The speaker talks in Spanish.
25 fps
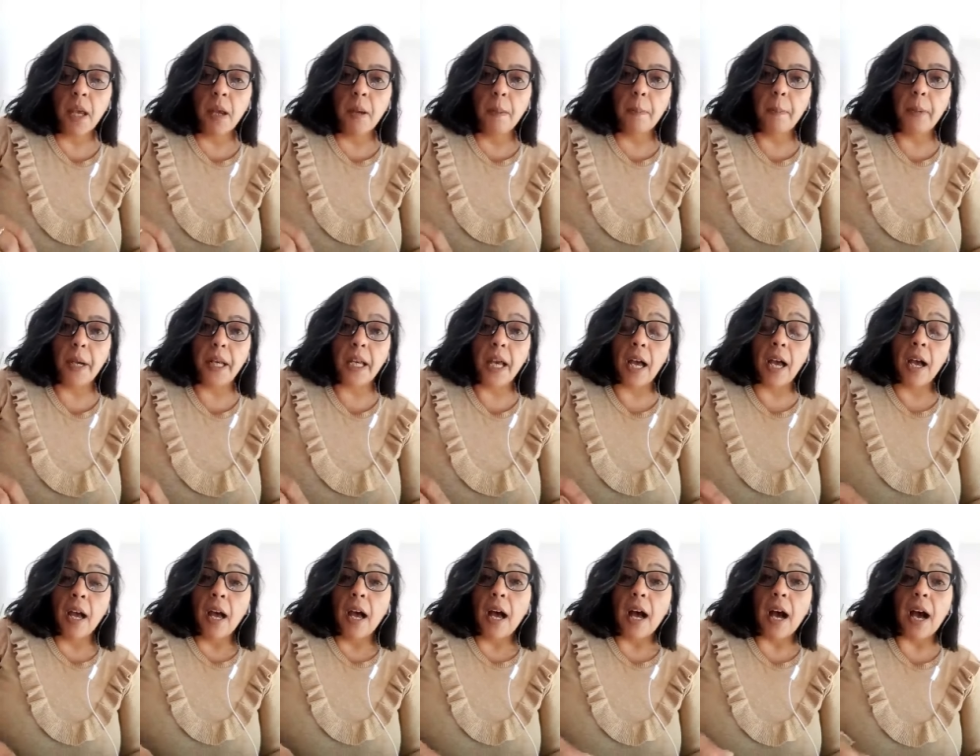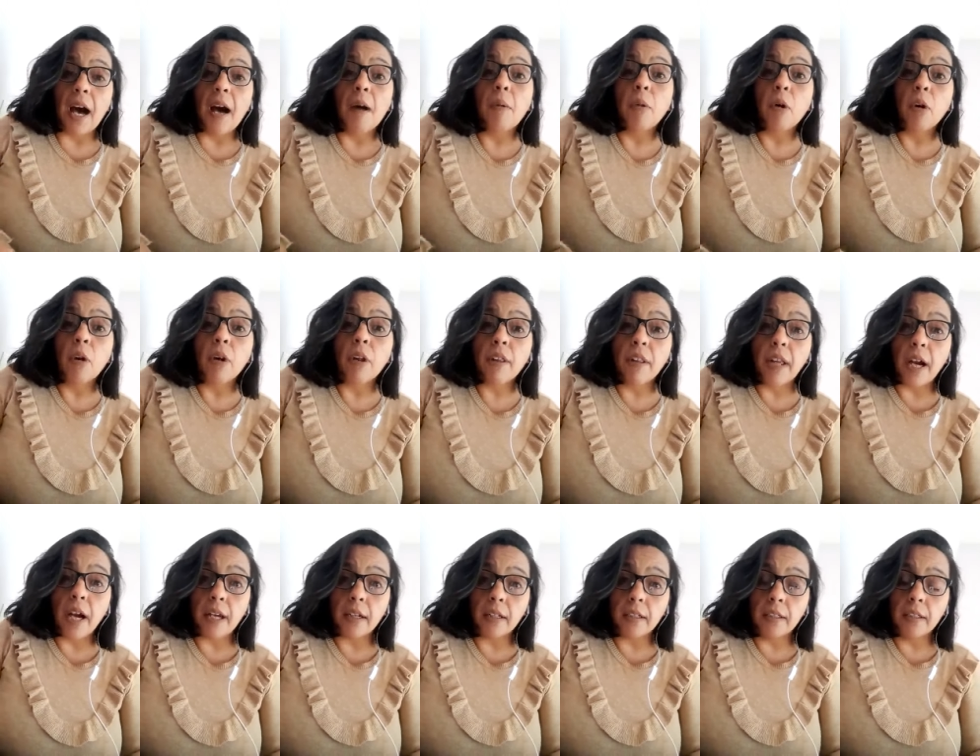Van a
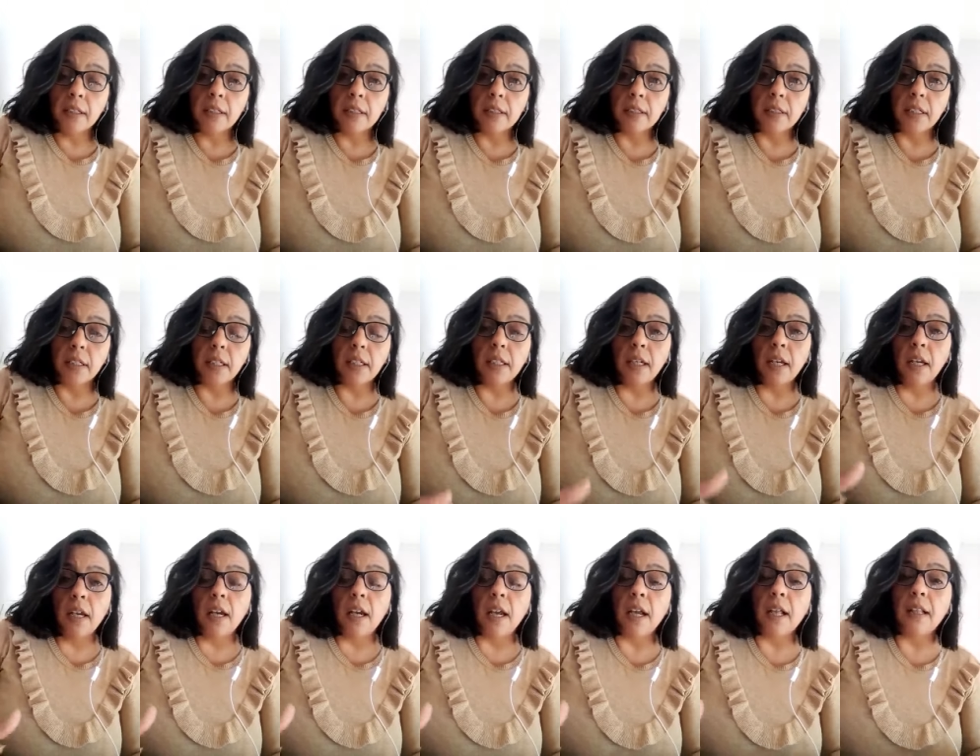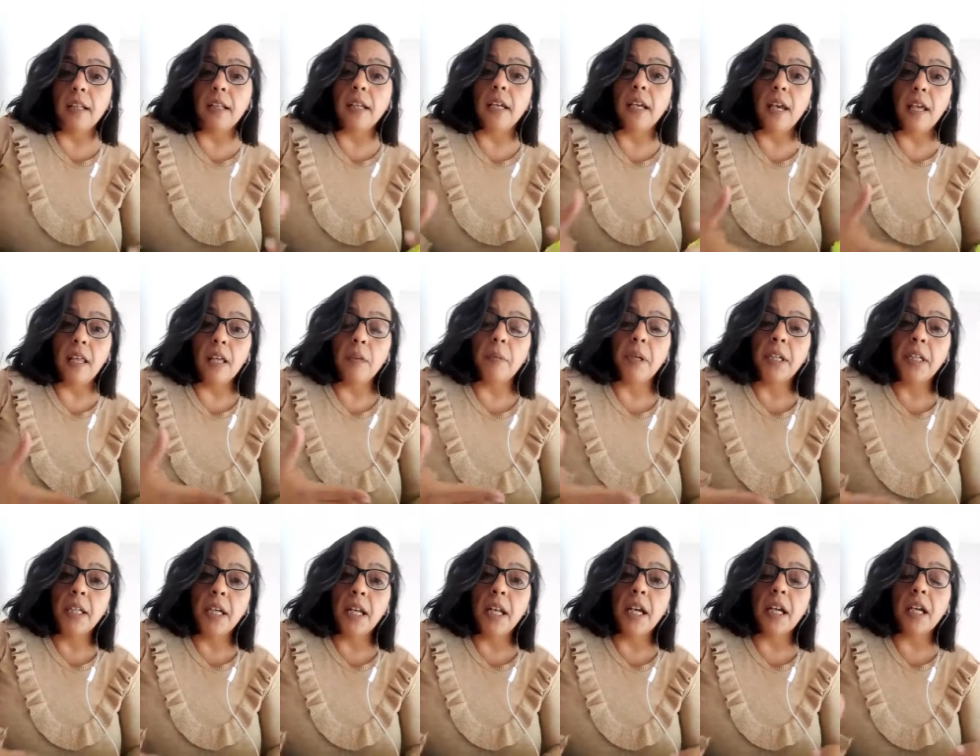abordar el día de
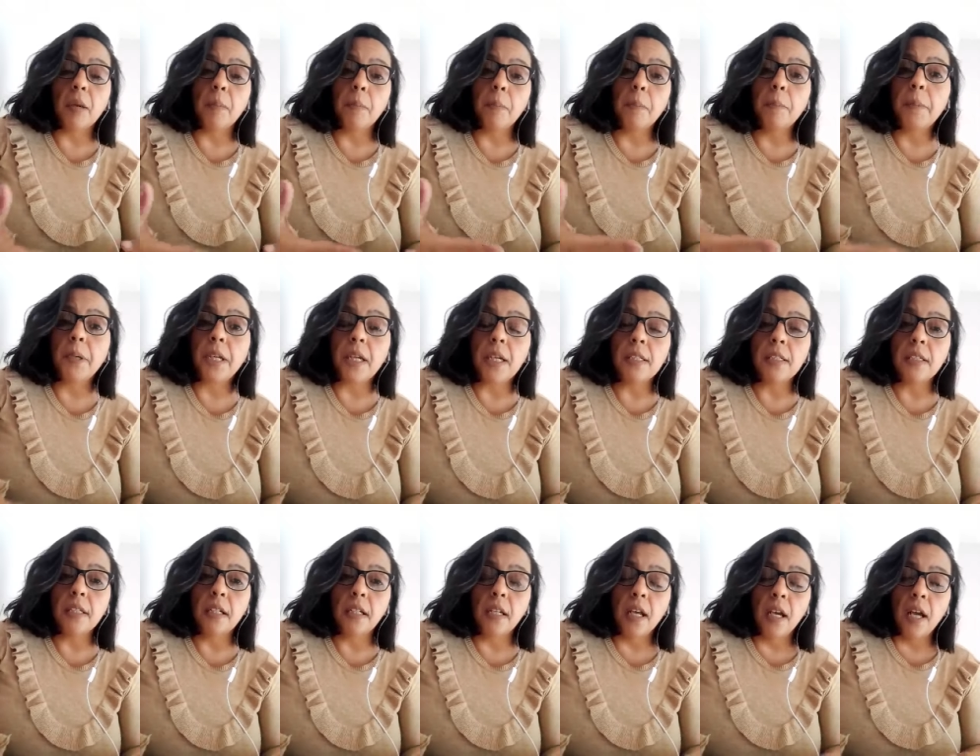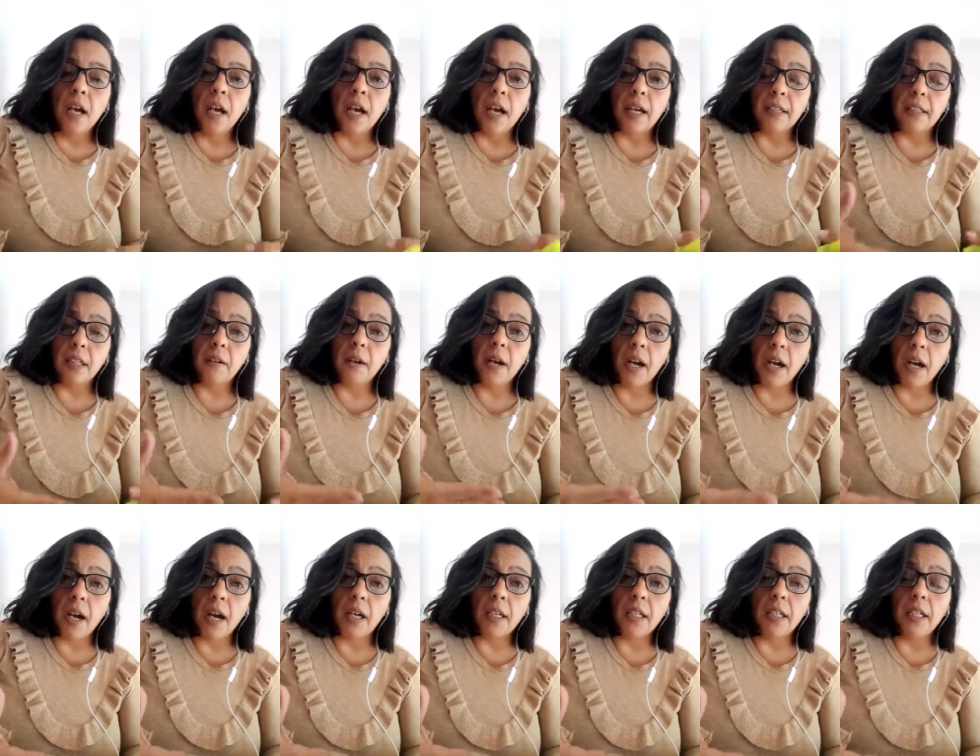mañana que empiecen a
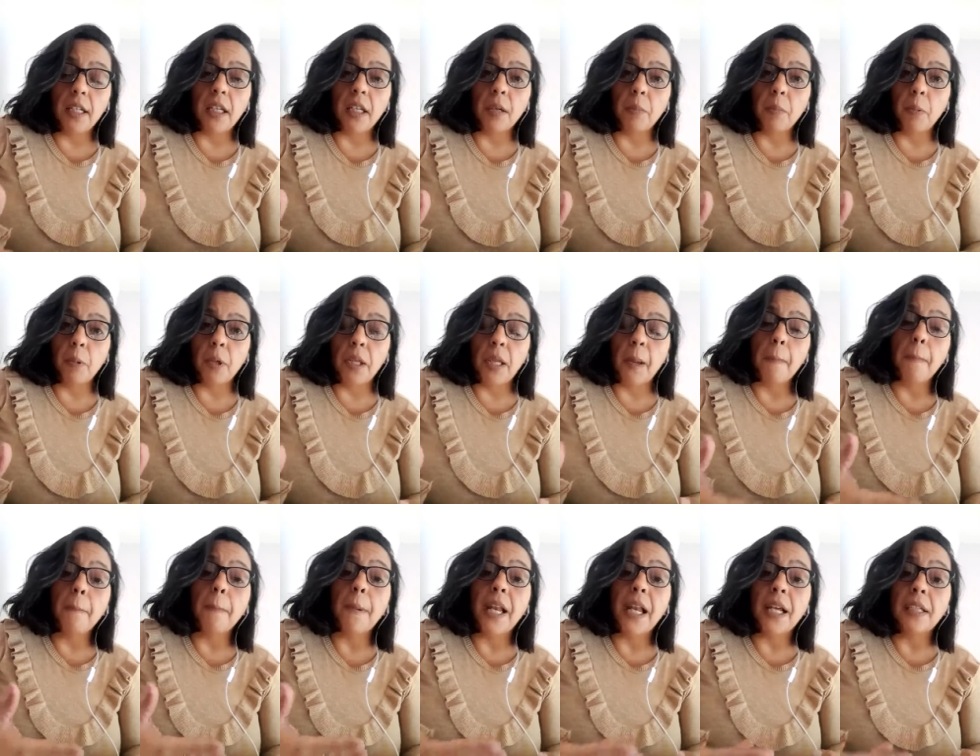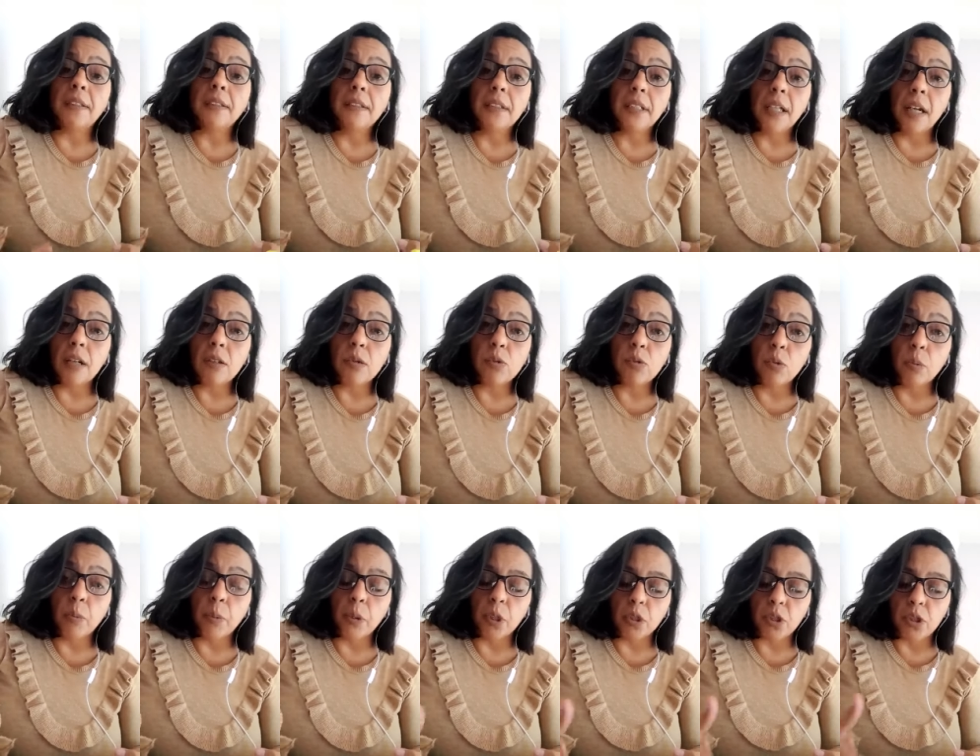trabajar y que puedan plantear
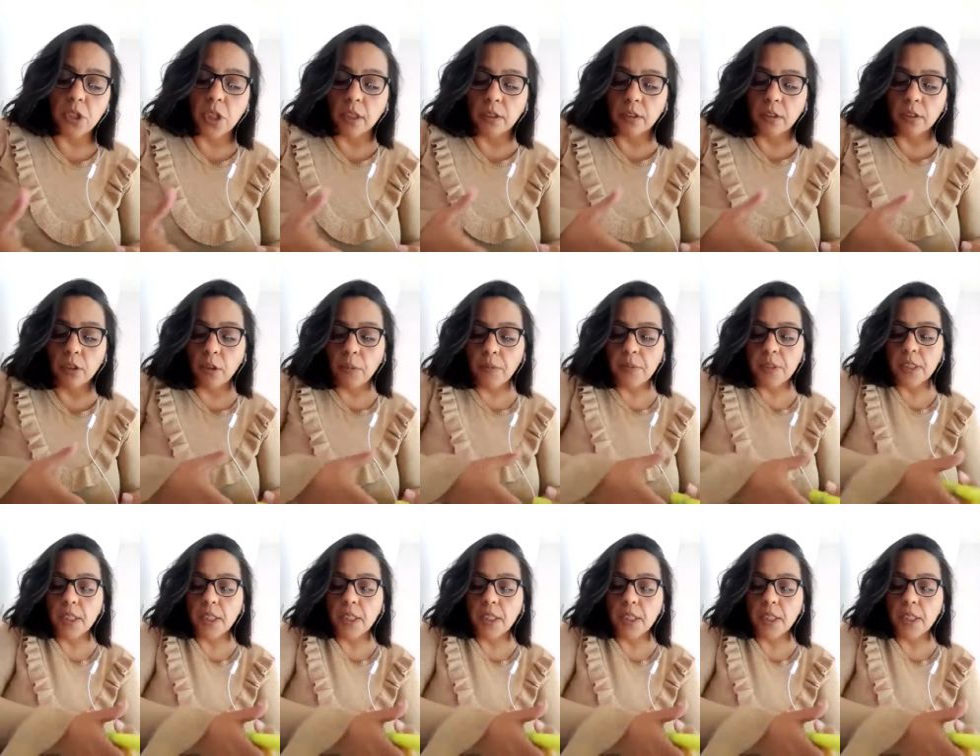su proyecto.